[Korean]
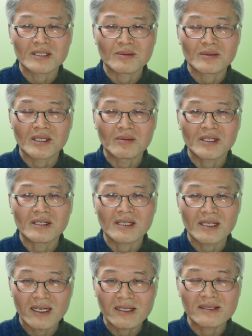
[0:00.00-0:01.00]

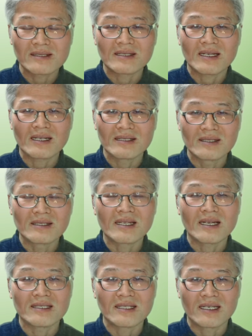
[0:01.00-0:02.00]
말씀드리면 가스나
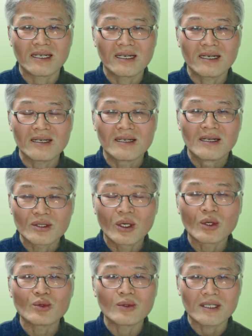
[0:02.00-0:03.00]
연탄이나
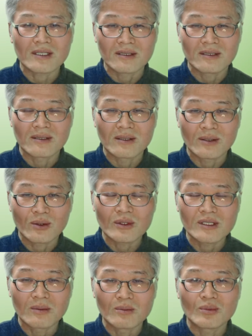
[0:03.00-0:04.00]
석유 같은
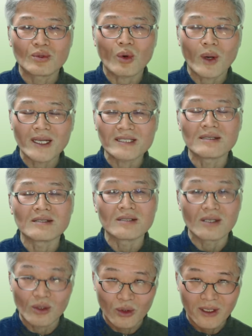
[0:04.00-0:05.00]
것들도 전부
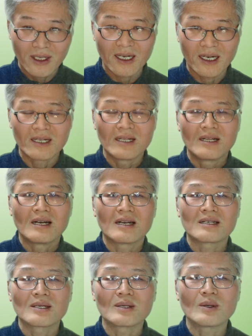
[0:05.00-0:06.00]
화석연료다.
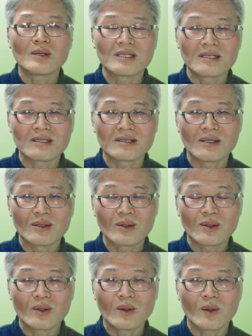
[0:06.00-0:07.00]
아, 그리고 이런
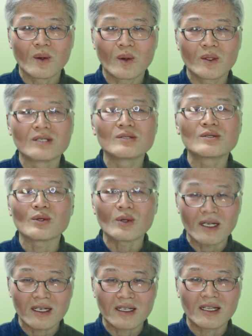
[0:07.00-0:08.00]
것들도 어,
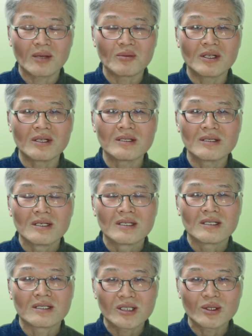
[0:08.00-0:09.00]
연소를 하게 되면
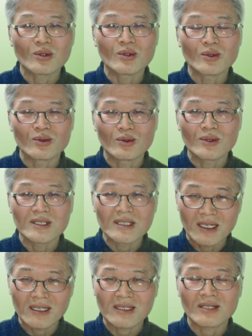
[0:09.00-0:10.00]
CO2,
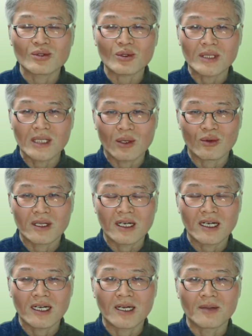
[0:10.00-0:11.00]
이산화탄소가
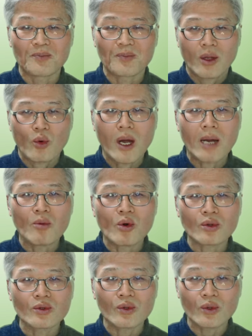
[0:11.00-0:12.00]
나온다. 예,
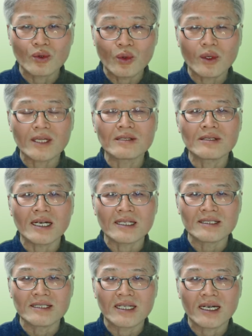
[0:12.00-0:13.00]
화목도 똑같은 거
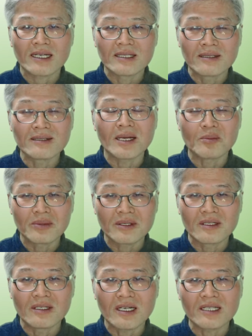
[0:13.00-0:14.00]
아니냐 이런
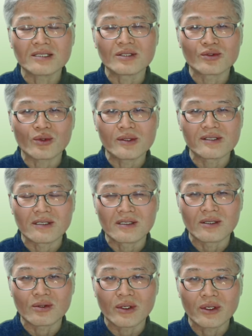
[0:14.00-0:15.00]
답변을 하실 수도 있을
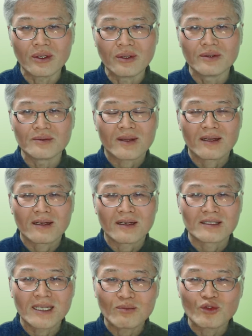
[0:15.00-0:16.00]
거고요.
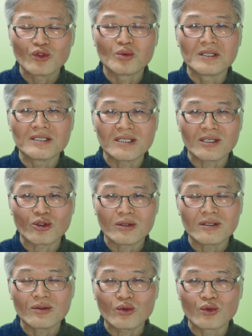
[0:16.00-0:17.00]
예, 그 다음 두
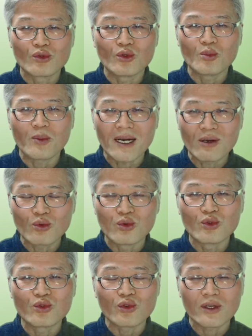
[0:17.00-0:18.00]
번째로는 구들빵
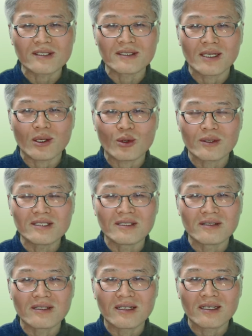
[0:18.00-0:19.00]
굴뚝에서 나오는
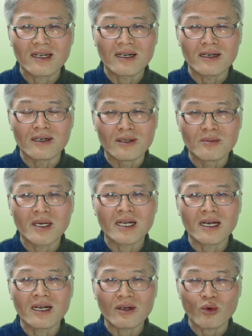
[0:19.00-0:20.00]
연기가
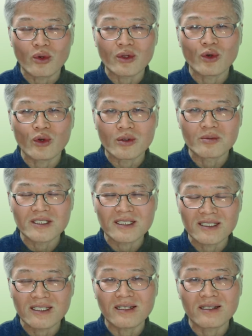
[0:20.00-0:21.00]
얼마나 공기오염을
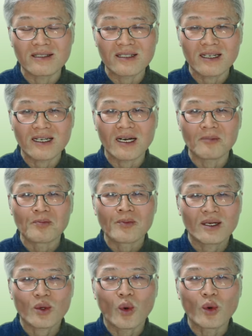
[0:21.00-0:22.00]
시키겠느냐
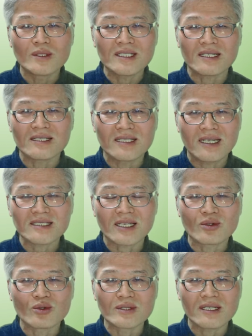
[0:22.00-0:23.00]
예, 공장이나
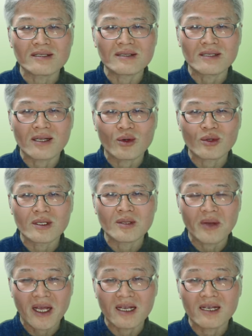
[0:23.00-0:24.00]
자동차에서
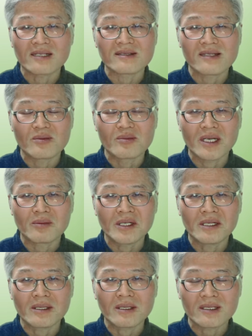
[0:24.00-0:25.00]
나오는 배기가스에
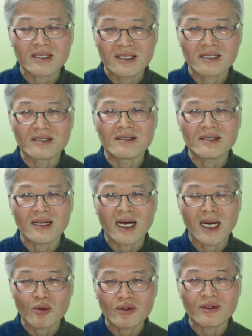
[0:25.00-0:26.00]
비하면 이건
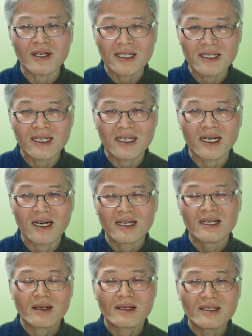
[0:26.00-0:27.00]
아무것도 아니다
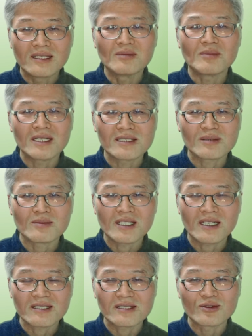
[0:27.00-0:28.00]
예, 이런
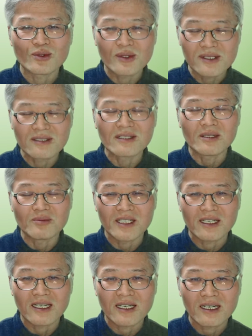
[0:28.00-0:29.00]
말씀을 하실 수도 있을
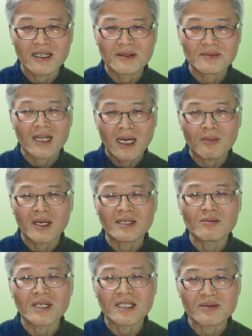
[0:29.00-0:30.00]
겁니다 다
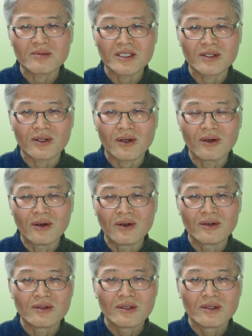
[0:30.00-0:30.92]
맞는 말씀이죠